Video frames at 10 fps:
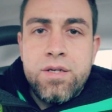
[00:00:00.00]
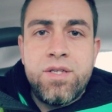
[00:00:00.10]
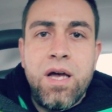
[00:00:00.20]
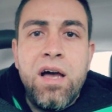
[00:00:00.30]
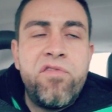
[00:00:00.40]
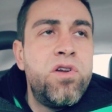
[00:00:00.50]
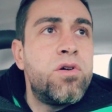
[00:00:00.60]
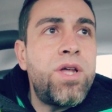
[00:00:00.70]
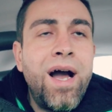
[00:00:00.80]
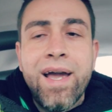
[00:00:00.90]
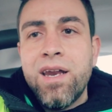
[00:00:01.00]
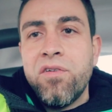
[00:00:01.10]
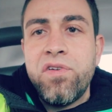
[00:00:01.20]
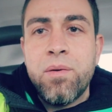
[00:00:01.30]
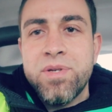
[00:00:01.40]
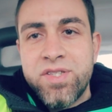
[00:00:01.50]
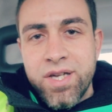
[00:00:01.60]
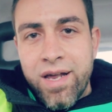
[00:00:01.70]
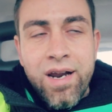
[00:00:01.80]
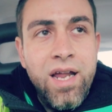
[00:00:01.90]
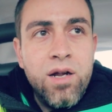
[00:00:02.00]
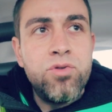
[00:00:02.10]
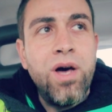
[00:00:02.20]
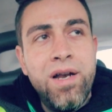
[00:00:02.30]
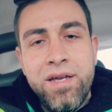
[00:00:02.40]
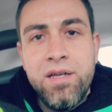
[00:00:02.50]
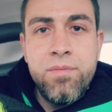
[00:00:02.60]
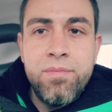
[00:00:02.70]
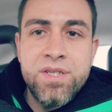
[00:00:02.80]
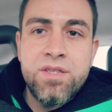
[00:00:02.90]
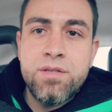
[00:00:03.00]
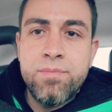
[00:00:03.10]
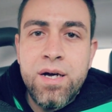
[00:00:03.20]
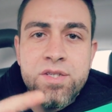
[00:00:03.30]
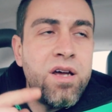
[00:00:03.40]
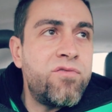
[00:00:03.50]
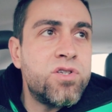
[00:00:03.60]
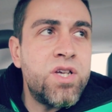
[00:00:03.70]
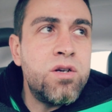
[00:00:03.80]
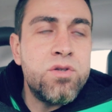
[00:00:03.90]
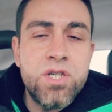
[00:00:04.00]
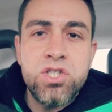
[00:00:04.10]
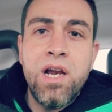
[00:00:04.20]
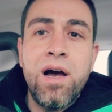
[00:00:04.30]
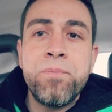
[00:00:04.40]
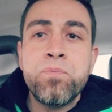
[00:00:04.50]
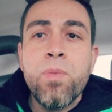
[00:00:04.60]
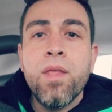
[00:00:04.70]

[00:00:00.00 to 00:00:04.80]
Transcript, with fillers: اصدقائي في نقطه حكينا فيها بالسياره اللي احنا طالعين بس ما صار فرصه انه نسجلها